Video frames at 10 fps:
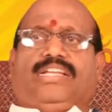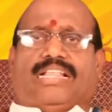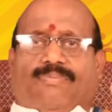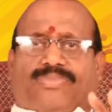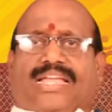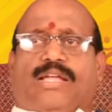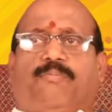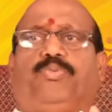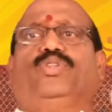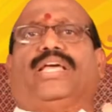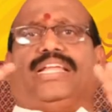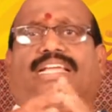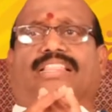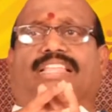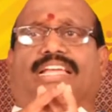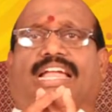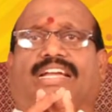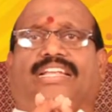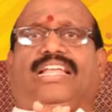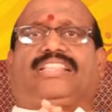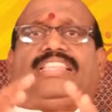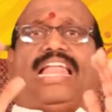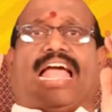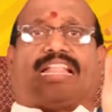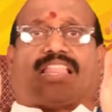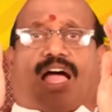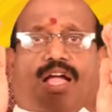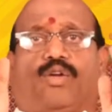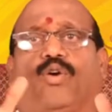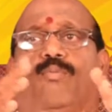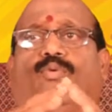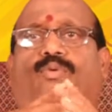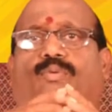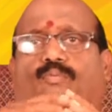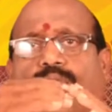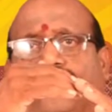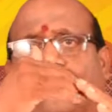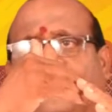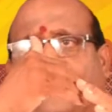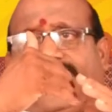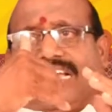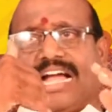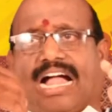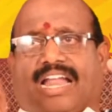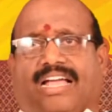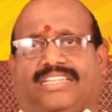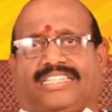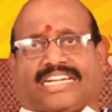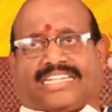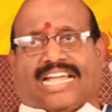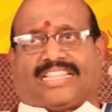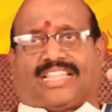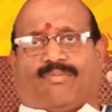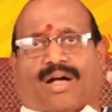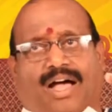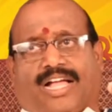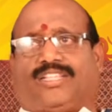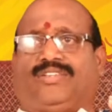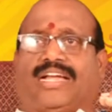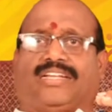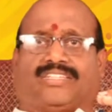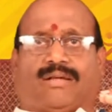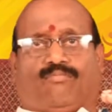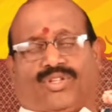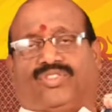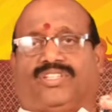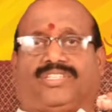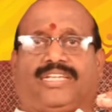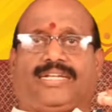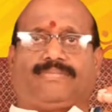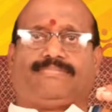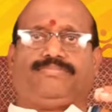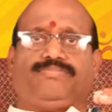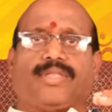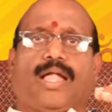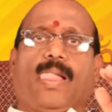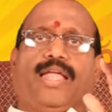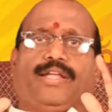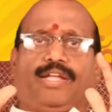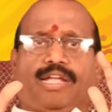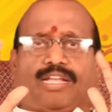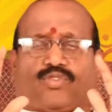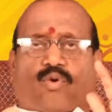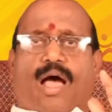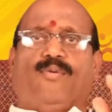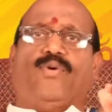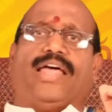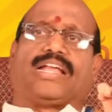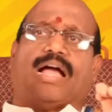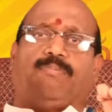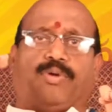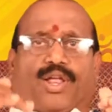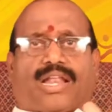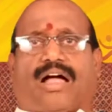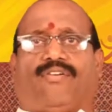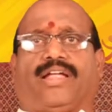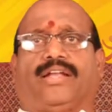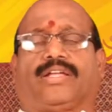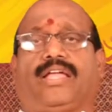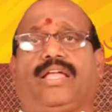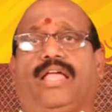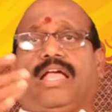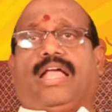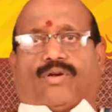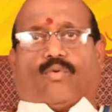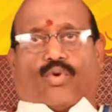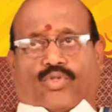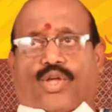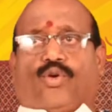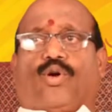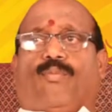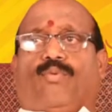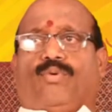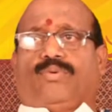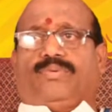ఇదంతా ఎప్పుడు జరిగింది అంటే త్రేతాయుగము మొత్తం శ్రీకాళహస్తి క్షేత్ర మహాత్మ్యానికి సంబంధించి ఈ స్వామివారికి ఆ పేరు రావడానికి కృతయుగము